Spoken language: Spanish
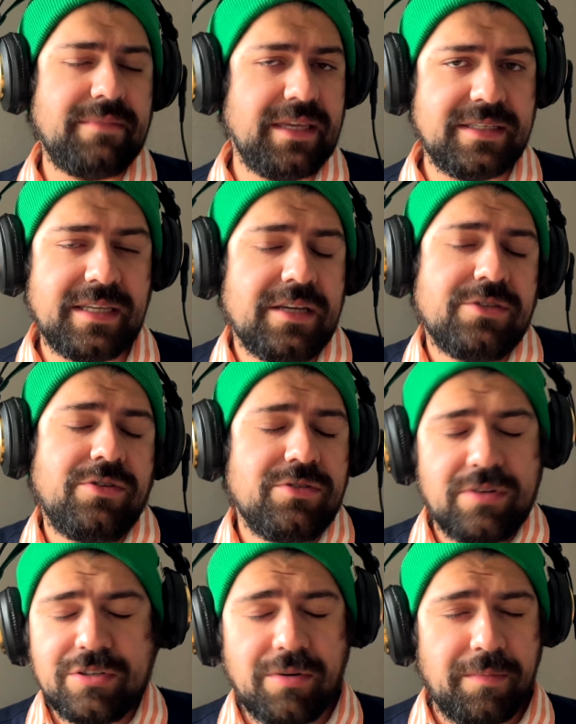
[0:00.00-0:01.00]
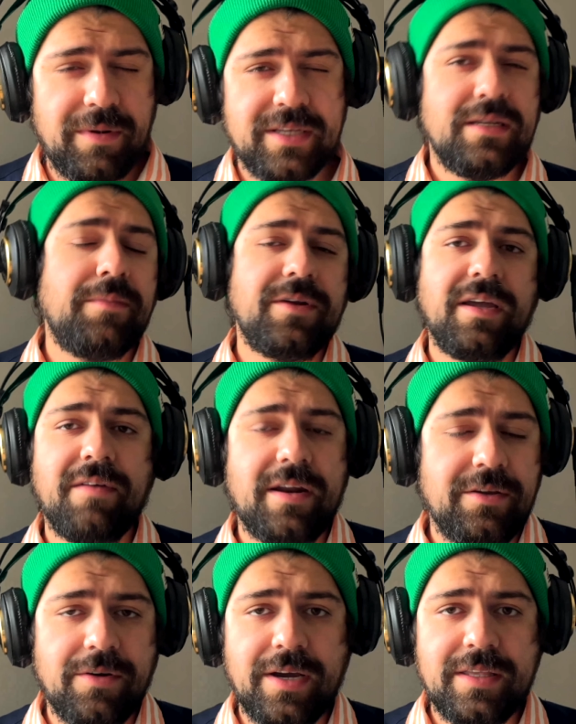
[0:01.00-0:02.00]
Y sé que eso no es una sorpresa porque Barry
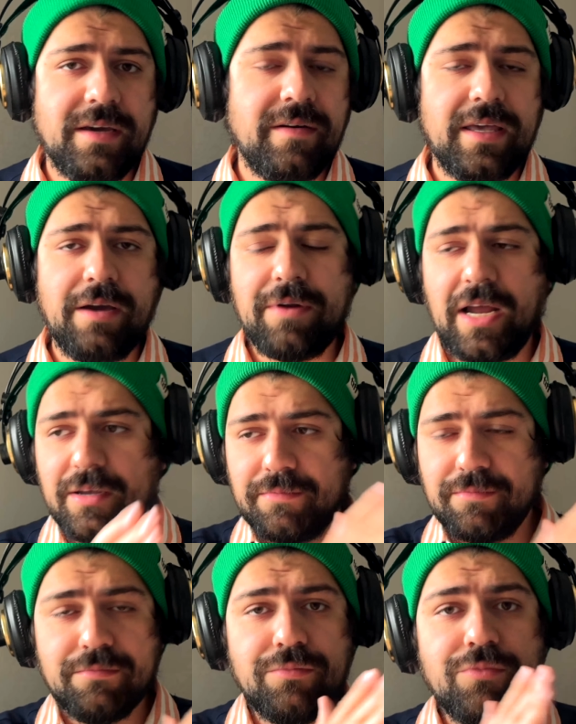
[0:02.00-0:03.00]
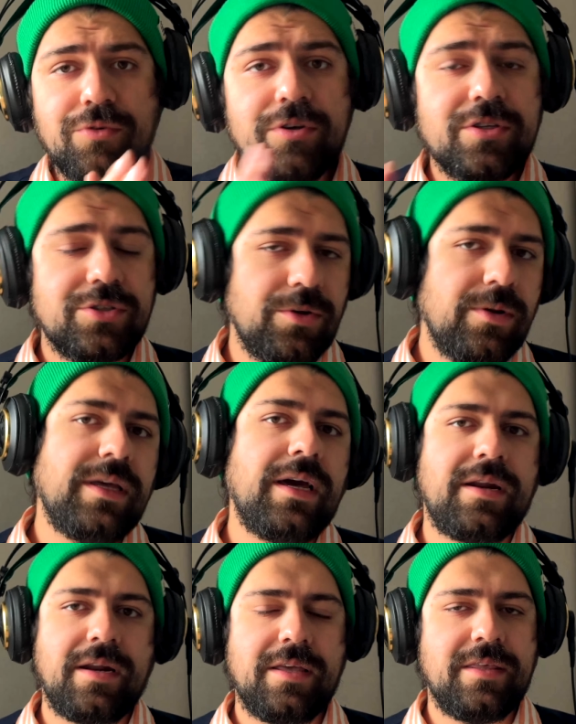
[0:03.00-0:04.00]
Keoghan lleva ya una muy sólida
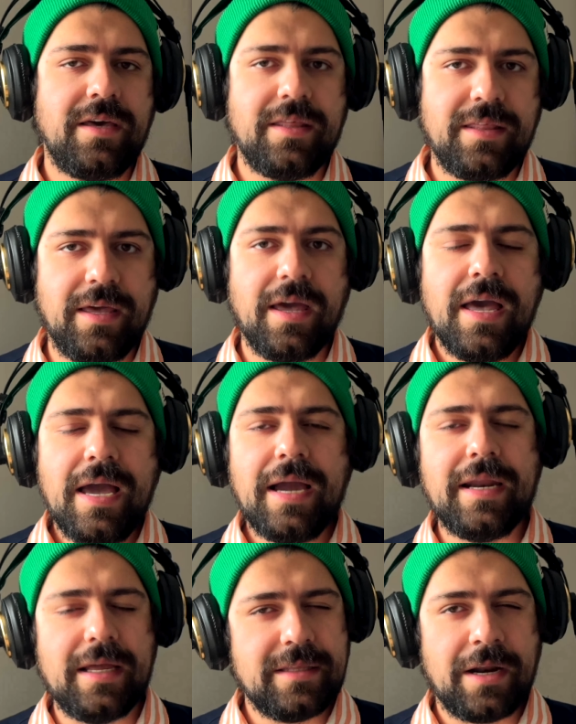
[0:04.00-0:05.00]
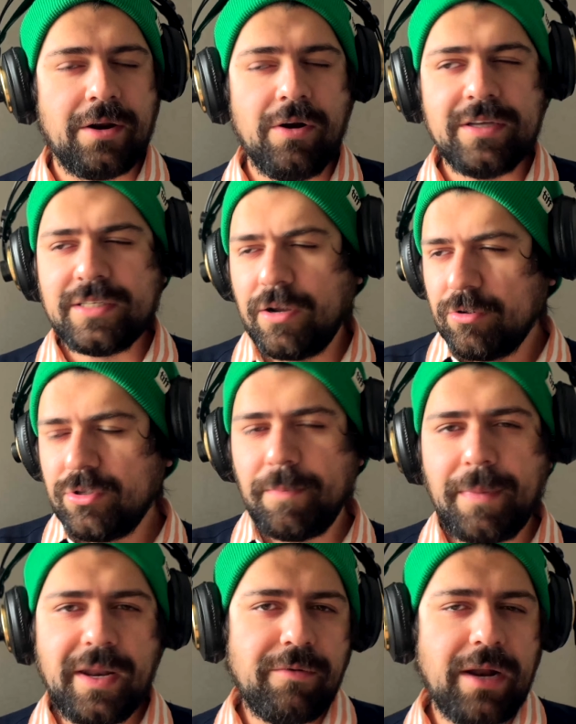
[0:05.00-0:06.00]
racha de grandes roles, incluso en
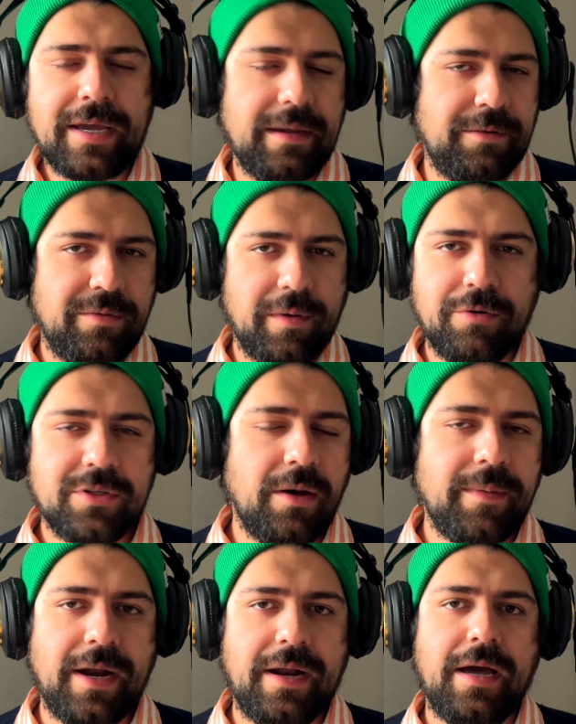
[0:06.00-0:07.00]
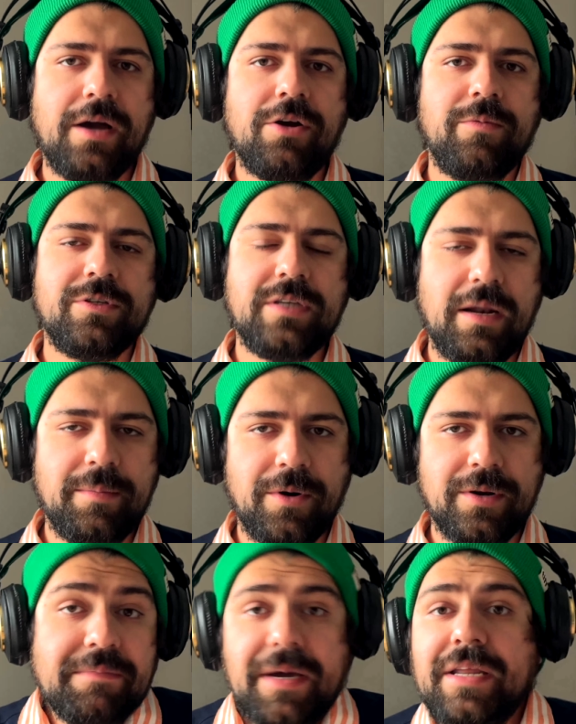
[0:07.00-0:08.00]
películas que no me han gustado para nada, como
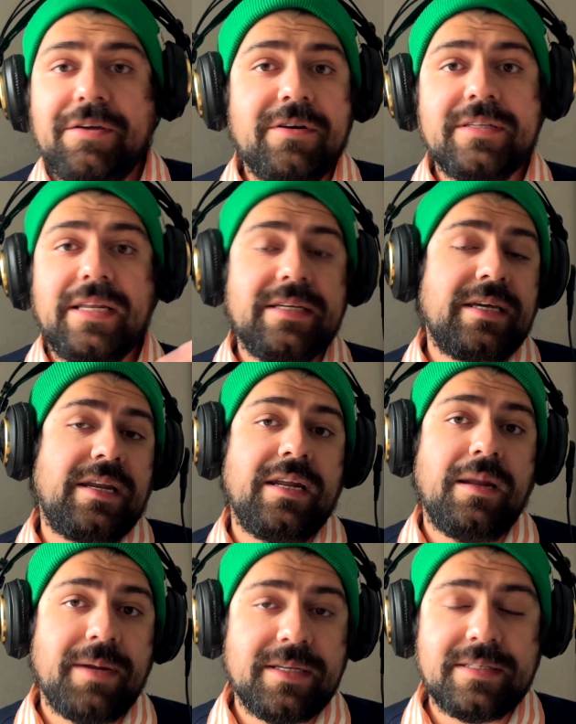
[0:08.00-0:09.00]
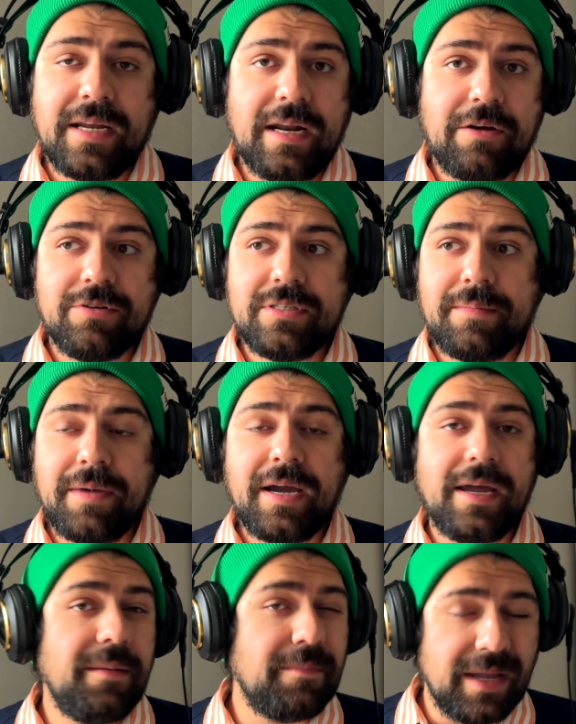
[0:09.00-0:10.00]
Salborn. Barry Keoghan se las arregla para hacer la cosa más
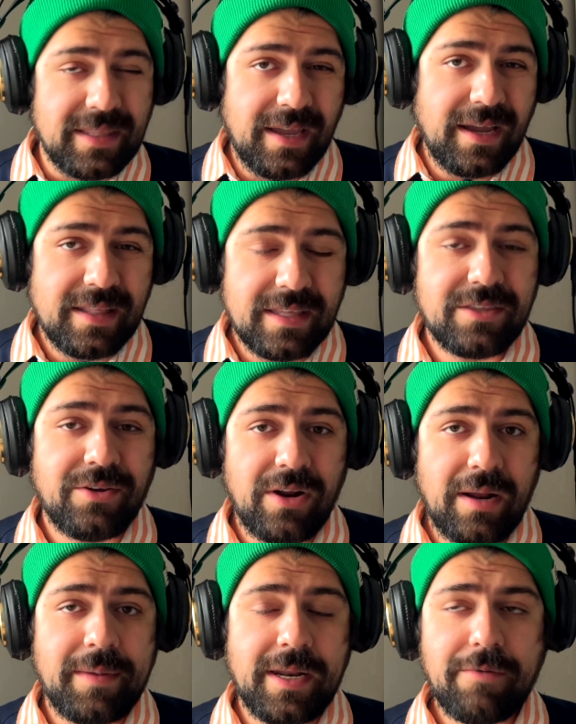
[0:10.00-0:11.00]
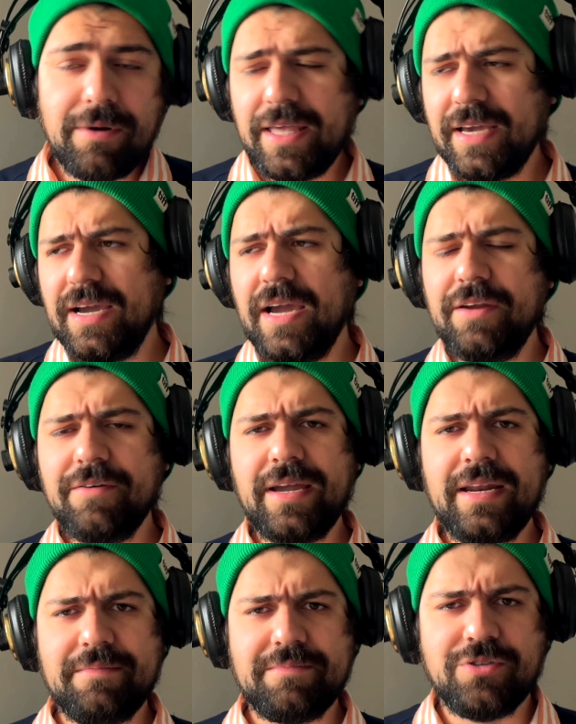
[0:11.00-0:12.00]
carismática dentro de la película y acá creo que
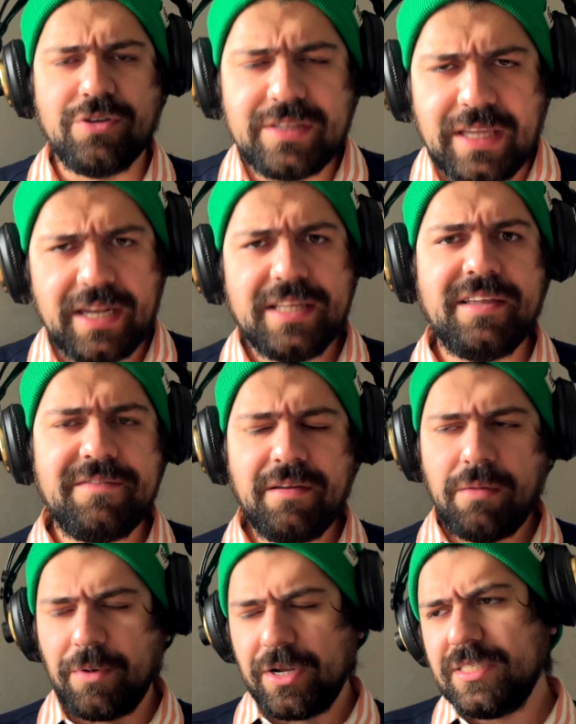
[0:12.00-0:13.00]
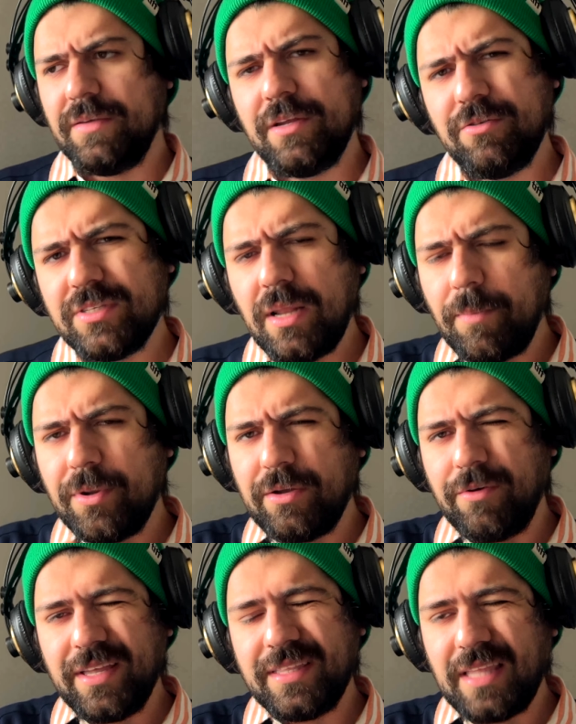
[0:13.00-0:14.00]
él sostiene este filme, porque si bien no es el
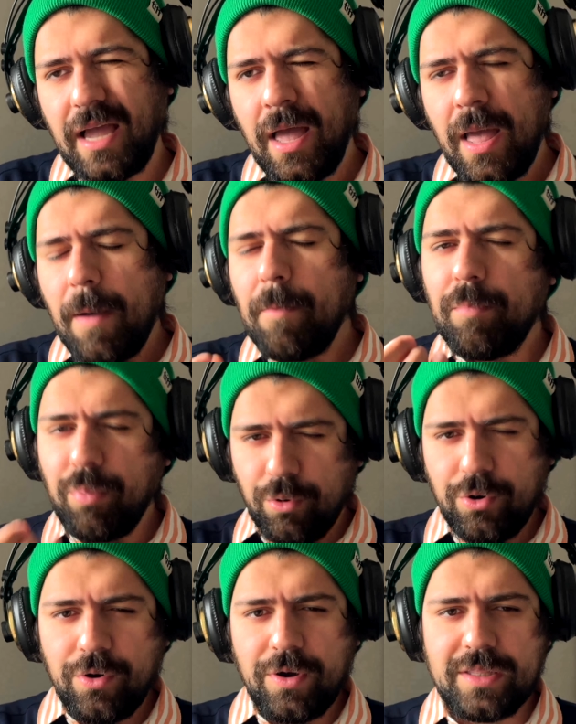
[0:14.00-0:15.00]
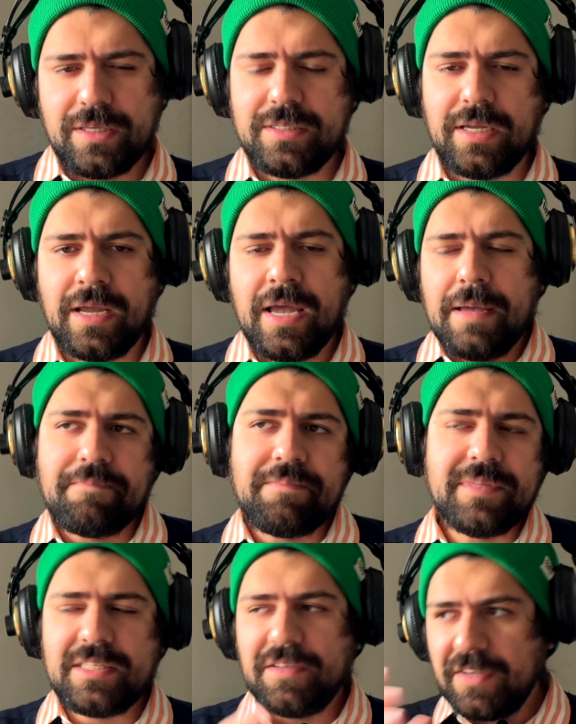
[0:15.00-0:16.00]
protagonista puro, es decir,
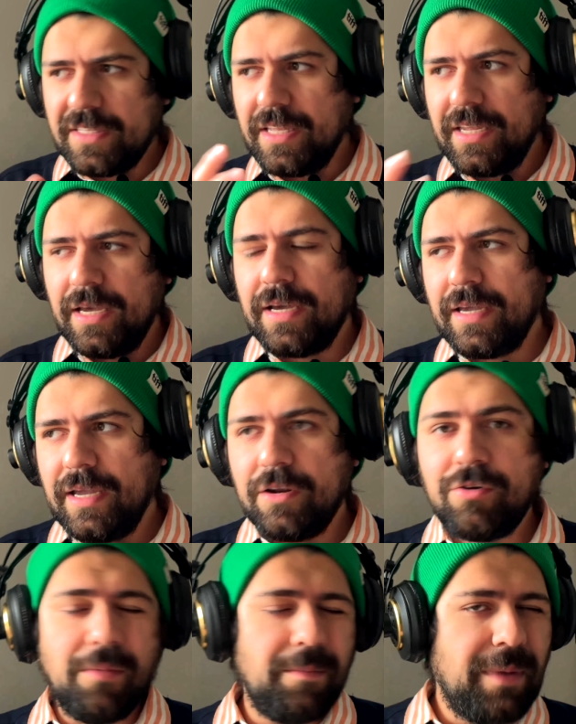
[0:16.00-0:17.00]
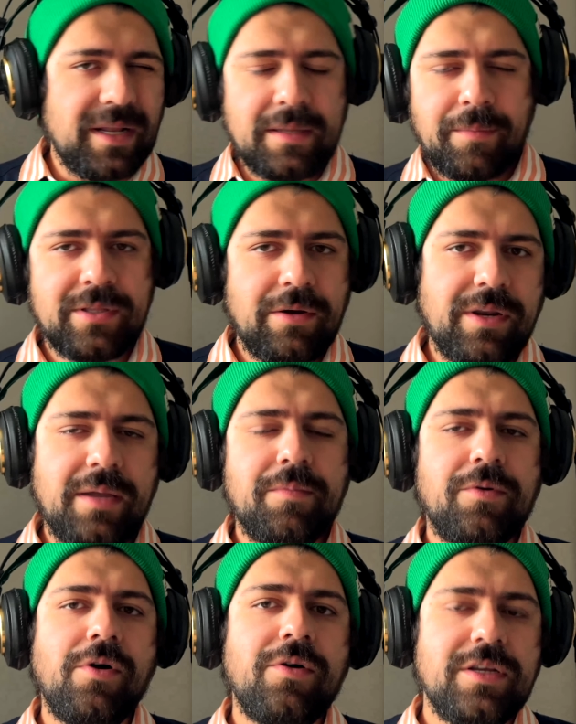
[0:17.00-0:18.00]
si bien diría que él comparte
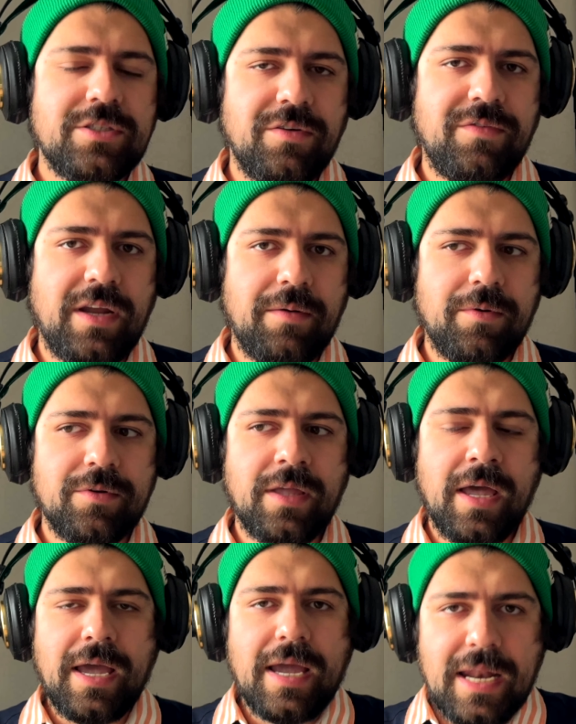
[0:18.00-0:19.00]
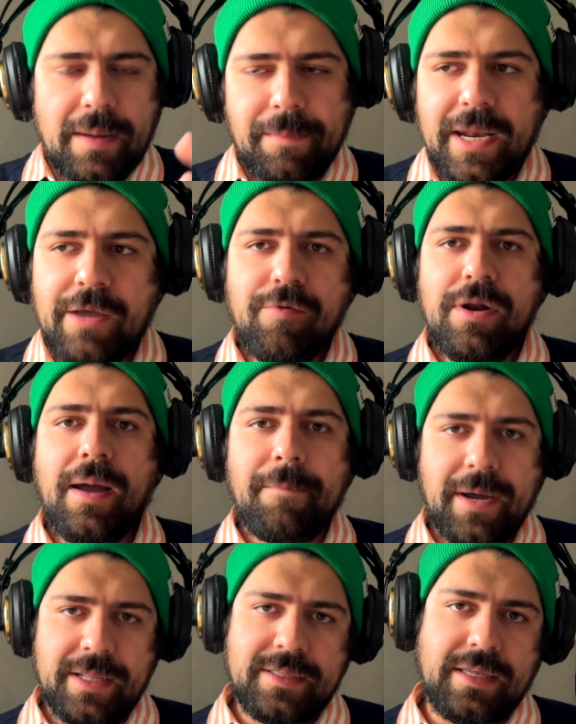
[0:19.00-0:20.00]
protagonismo con Christopher Abbott, la película
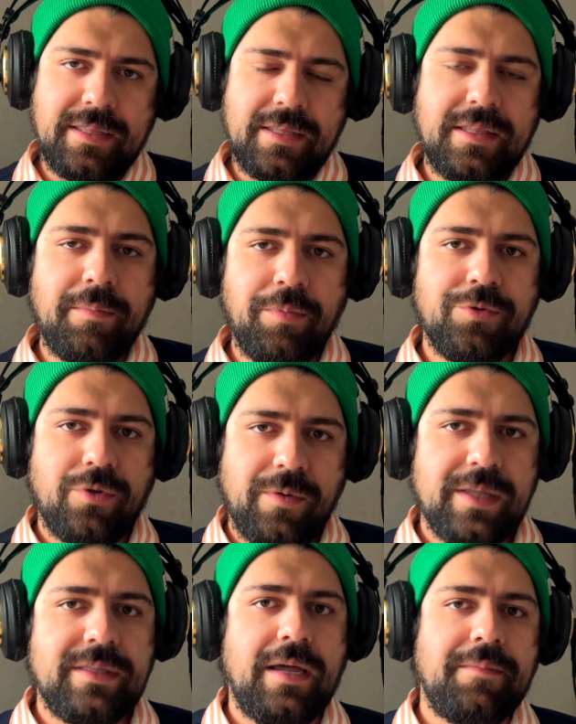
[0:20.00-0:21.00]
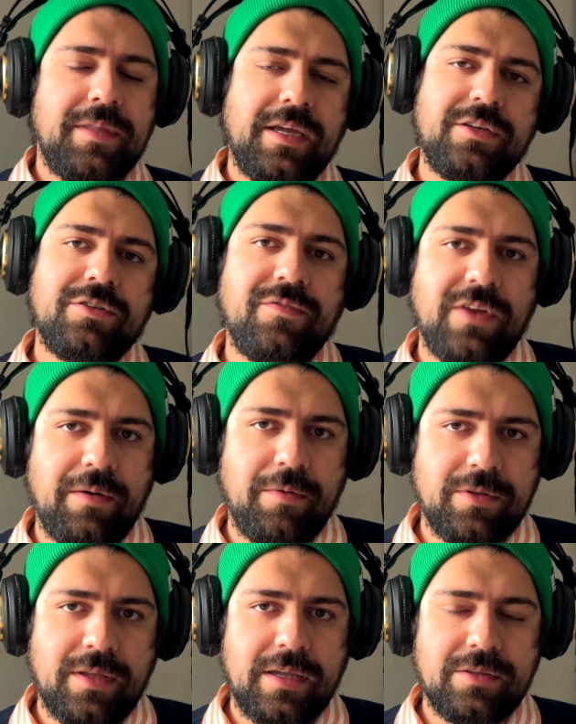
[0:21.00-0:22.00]
parte desde el punto de vista de Christopher Abbott.